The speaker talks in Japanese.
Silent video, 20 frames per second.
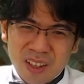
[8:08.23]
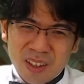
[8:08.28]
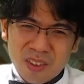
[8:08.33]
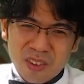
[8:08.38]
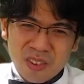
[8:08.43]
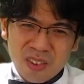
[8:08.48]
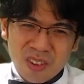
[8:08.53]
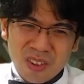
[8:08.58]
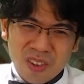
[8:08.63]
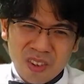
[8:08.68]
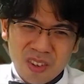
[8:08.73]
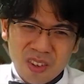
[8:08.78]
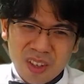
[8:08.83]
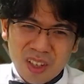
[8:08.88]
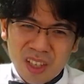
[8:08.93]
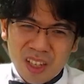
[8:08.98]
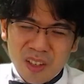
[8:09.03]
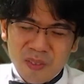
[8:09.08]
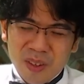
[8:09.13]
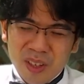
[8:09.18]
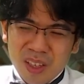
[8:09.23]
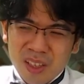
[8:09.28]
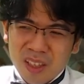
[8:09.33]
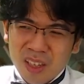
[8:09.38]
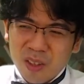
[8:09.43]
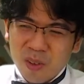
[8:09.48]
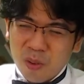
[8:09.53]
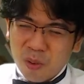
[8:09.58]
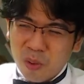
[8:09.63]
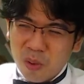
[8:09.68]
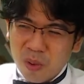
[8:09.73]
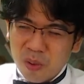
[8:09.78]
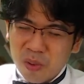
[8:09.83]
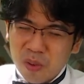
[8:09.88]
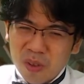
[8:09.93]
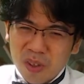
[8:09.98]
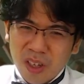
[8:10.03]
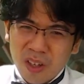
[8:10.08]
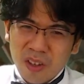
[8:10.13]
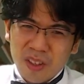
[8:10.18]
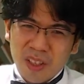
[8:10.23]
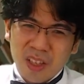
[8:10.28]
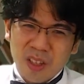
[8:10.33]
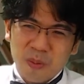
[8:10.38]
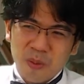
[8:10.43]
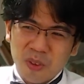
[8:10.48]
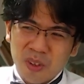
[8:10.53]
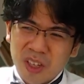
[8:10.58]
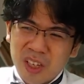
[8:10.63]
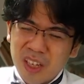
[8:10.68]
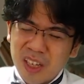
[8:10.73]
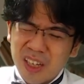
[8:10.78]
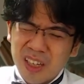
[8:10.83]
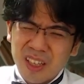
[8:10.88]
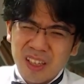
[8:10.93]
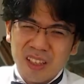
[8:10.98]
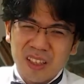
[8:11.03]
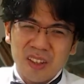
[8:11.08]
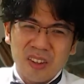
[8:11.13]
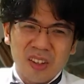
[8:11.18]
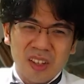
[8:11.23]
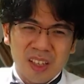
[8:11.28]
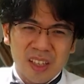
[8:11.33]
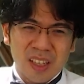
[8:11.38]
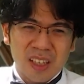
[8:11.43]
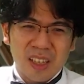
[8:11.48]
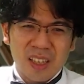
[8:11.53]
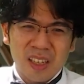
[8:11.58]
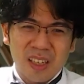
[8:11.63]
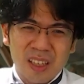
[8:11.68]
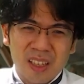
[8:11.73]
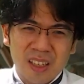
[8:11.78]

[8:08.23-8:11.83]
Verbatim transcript: その、エレベーターの高層階の建物嫌いなんだよな。